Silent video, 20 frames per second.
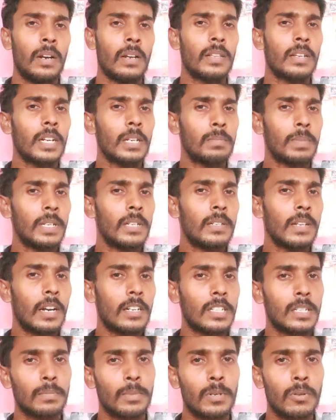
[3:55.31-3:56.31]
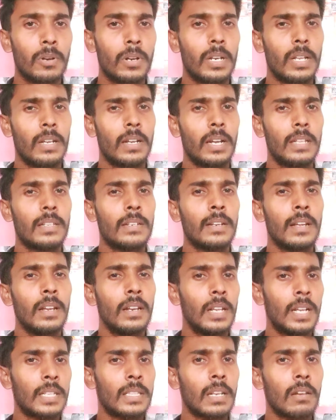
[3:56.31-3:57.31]
அதை கட் பண்ணி டார்ச்சர் பண்ணுவாங்களே அந்த
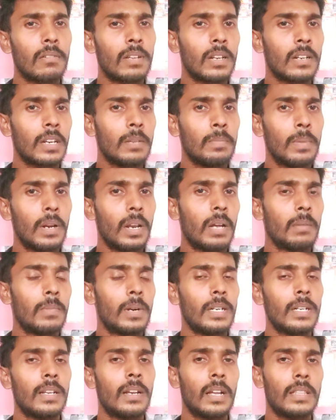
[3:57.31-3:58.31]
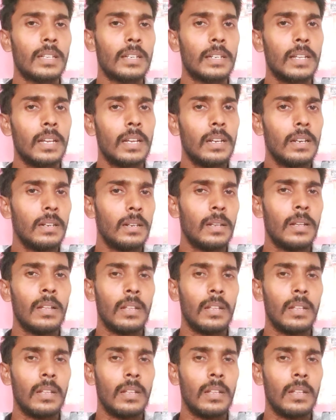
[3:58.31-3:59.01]
நெயில் எந்தளவுக்கு கிளிப்பெல்லாம் மாட்டி அந்த நெயில்